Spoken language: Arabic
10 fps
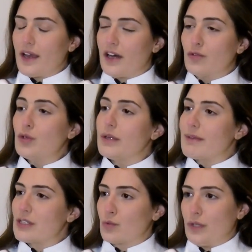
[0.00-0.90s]
قانون
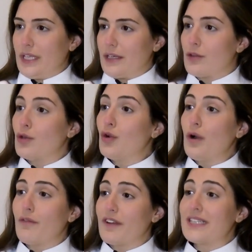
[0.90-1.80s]
المسؤوليه the
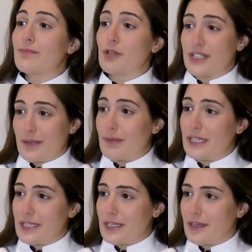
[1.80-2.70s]
law of
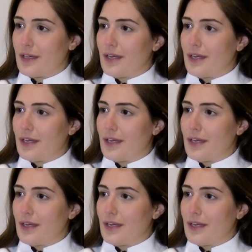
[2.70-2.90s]
responsibility